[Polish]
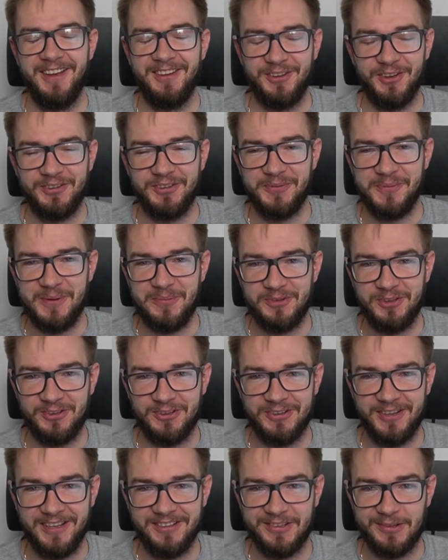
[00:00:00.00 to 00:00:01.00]
to sobie
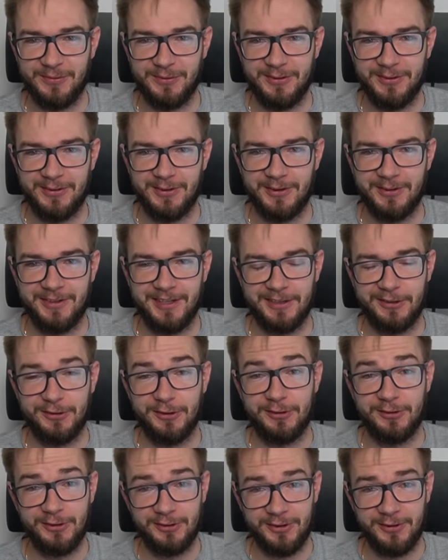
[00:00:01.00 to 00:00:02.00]
przeczytacie wszystko,
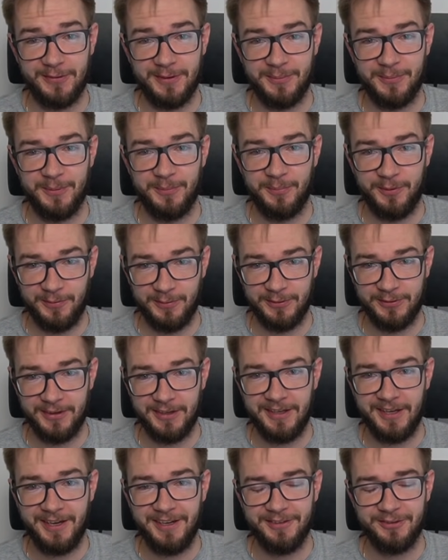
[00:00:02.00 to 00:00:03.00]
także życzę Wam
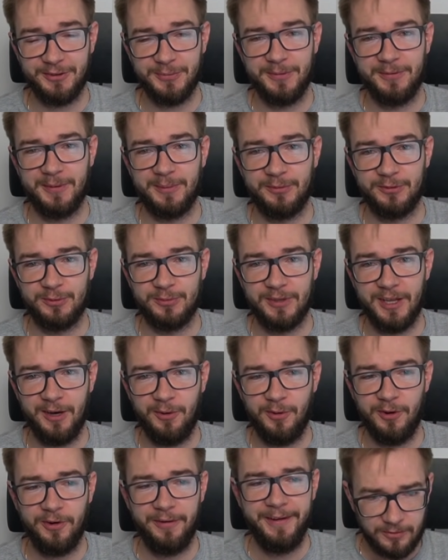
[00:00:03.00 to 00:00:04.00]
powodzenia, żeby Wam się
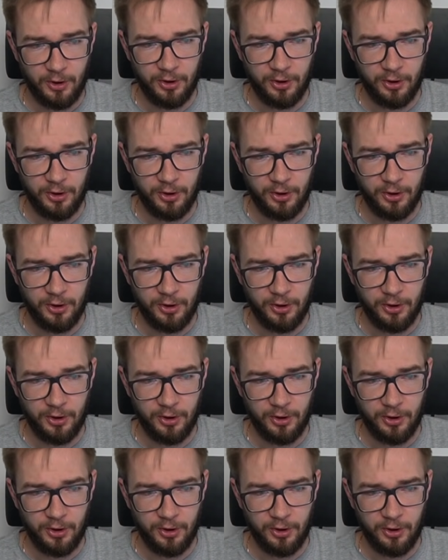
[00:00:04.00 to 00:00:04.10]
udało.